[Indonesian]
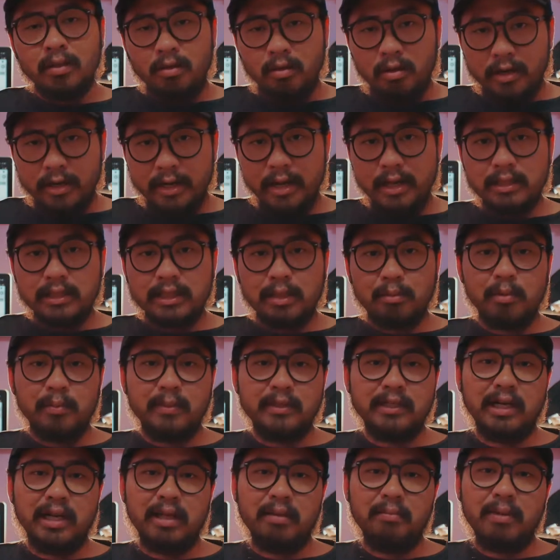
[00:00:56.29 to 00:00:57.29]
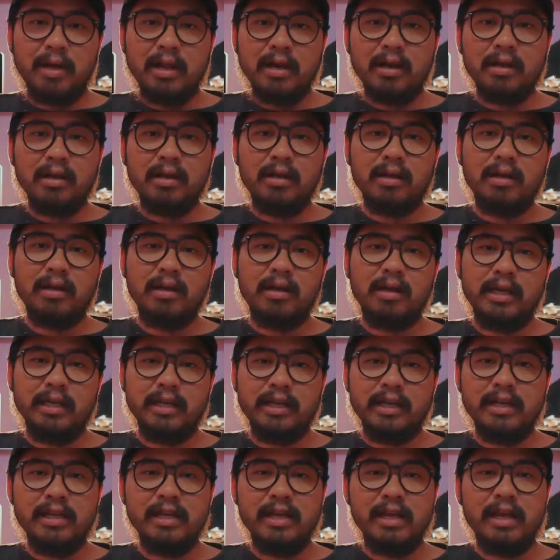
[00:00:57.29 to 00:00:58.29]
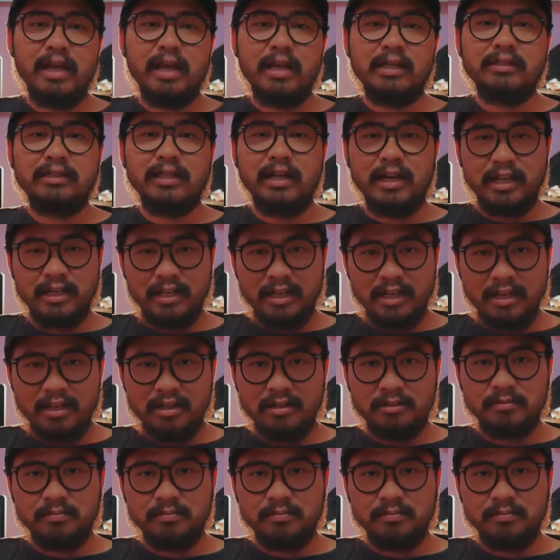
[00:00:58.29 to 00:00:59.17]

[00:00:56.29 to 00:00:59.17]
Oke, tanpa panjang lebar, ini dia caranya.